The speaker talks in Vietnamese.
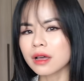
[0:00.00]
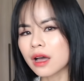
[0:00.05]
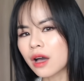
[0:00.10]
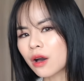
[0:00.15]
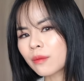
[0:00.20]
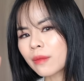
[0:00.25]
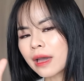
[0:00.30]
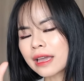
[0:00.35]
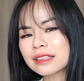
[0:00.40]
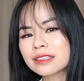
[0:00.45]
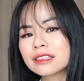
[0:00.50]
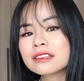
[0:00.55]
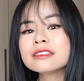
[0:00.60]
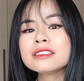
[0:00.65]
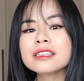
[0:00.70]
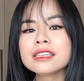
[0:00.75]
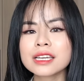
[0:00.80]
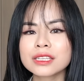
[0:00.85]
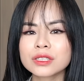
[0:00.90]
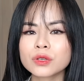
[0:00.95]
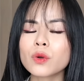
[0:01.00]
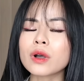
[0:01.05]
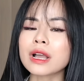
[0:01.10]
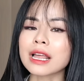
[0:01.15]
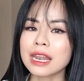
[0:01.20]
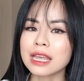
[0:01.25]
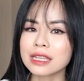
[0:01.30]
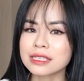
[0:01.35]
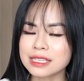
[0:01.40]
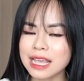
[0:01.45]
óng ánh tự nhiên của
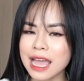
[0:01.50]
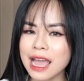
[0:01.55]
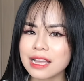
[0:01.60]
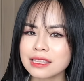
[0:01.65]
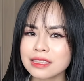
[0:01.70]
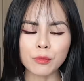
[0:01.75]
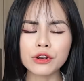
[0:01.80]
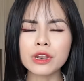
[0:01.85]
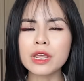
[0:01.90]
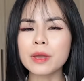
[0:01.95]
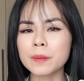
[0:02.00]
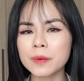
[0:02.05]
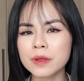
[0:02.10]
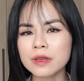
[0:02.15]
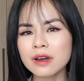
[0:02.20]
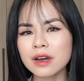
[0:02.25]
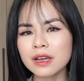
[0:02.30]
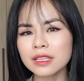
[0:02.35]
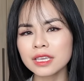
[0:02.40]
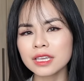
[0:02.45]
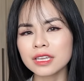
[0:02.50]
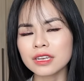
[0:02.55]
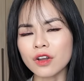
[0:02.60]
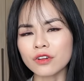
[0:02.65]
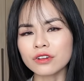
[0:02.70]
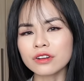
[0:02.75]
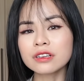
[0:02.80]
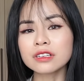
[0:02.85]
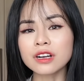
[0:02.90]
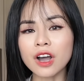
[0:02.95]
cái làn da một điểm nữa thì nó
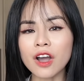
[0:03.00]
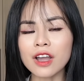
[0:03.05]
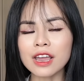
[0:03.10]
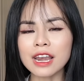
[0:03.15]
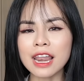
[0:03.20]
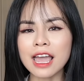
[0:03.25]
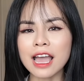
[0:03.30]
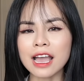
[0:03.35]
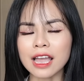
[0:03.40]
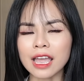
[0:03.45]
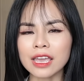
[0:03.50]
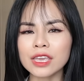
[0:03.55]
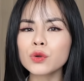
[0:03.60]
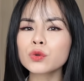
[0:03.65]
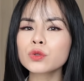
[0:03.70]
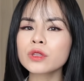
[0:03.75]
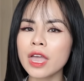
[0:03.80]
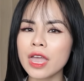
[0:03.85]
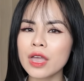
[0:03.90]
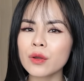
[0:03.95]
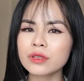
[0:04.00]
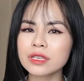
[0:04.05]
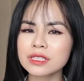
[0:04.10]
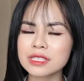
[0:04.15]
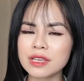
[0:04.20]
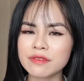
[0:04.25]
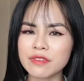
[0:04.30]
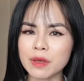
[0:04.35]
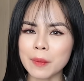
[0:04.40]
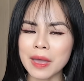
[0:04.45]
được gọi là cái ưu thế của những
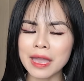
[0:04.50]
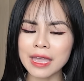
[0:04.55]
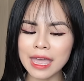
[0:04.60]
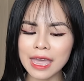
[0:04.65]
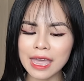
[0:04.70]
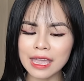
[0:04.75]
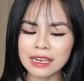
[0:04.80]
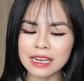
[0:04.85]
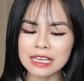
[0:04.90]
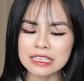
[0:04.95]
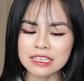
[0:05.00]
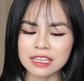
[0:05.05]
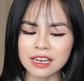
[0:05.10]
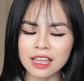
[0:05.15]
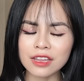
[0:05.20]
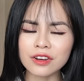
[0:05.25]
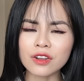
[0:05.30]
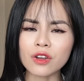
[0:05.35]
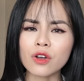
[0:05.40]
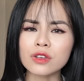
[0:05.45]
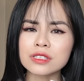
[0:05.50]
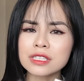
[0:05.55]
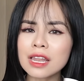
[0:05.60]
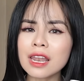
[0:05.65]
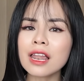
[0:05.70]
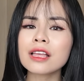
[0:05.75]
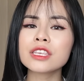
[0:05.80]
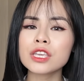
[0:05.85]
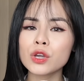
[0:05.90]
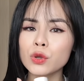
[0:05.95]
sản phẩm high end đấy chính là nó có rất
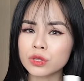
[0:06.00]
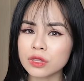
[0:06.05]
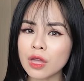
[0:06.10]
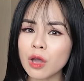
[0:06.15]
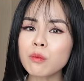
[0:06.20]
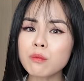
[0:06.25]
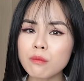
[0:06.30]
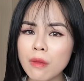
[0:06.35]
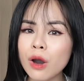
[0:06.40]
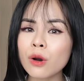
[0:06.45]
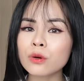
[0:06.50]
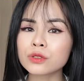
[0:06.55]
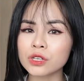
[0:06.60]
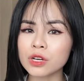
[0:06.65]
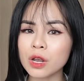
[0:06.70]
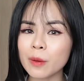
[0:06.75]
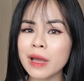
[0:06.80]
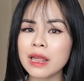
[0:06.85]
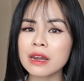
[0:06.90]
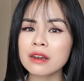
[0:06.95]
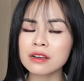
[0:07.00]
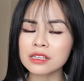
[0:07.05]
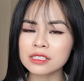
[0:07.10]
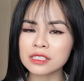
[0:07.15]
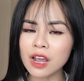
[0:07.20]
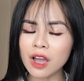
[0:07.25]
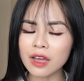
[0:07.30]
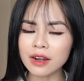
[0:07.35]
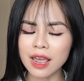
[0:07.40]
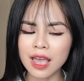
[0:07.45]
là nhiều tông màu cho các bạn lựa
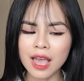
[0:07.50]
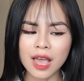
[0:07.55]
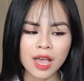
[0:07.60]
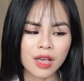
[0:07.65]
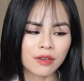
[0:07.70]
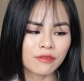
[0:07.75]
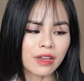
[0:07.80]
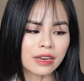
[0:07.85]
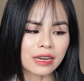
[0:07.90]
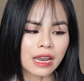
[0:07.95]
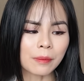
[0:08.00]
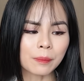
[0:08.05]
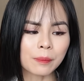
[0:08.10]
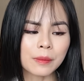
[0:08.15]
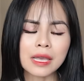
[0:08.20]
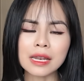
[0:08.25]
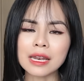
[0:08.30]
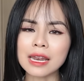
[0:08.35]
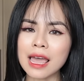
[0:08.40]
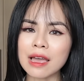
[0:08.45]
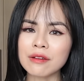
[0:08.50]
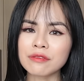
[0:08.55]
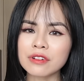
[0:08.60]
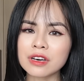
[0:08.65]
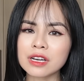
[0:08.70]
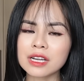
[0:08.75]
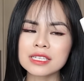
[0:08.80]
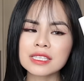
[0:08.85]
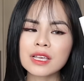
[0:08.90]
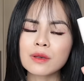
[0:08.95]
chọn và đặc biệt là
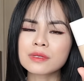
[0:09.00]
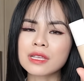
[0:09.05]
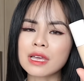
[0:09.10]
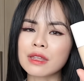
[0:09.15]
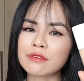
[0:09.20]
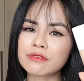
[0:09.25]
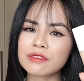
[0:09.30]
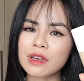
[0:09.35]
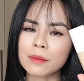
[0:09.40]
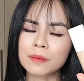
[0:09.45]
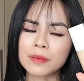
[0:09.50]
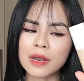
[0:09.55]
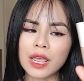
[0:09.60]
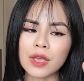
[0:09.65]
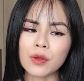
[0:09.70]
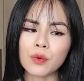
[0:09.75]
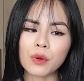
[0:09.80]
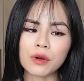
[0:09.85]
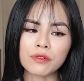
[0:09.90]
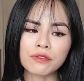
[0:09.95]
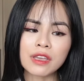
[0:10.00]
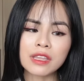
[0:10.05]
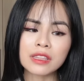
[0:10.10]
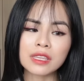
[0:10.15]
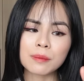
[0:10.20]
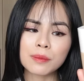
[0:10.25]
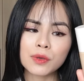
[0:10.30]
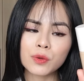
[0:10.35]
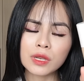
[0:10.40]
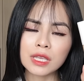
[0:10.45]
với cái dòng sản phẩm này của
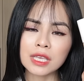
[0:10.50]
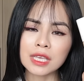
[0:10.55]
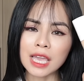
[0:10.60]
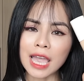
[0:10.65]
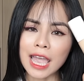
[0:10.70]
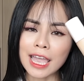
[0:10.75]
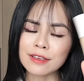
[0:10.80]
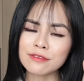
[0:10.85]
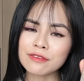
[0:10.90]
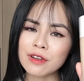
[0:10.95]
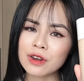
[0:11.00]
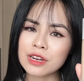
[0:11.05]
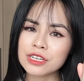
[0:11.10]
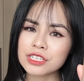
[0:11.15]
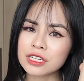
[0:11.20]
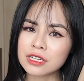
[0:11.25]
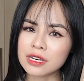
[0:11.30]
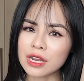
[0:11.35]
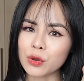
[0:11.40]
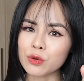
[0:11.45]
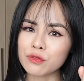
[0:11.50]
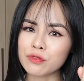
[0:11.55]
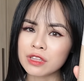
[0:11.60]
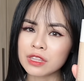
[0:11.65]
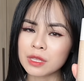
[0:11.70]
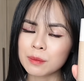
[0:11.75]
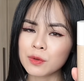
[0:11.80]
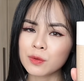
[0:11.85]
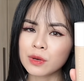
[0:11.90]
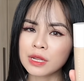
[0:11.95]
Fenty Beauty cái foundation này của
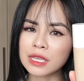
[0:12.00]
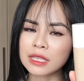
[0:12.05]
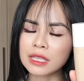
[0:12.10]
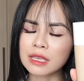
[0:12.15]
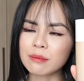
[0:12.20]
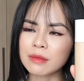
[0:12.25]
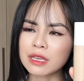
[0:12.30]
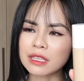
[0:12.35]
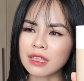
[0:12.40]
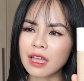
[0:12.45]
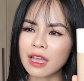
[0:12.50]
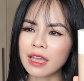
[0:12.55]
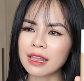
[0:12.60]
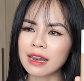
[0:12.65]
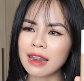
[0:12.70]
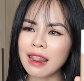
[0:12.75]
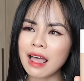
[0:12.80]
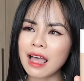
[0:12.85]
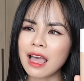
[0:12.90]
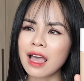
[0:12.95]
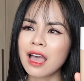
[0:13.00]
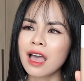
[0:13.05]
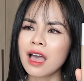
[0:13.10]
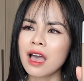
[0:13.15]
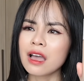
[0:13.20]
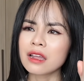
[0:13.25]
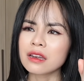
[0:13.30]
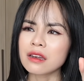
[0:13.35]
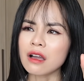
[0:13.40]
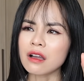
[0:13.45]
Fenty Beauty thì mình thấy là
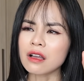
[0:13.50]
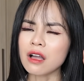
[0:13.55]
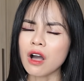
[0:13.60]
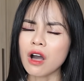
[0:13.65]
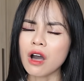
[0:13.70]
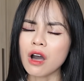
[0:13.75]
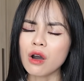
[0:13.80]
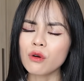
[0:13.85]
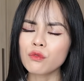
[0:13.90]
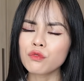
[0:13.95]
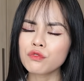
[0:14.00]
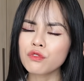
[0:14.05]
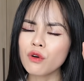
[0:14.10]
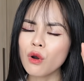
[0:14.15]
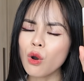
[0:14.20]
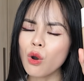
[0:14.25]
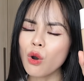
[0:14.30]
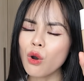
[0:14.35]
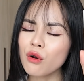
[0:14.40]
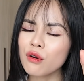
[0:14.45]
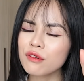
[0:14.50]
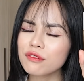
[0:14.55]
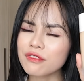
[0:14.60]
nó có vô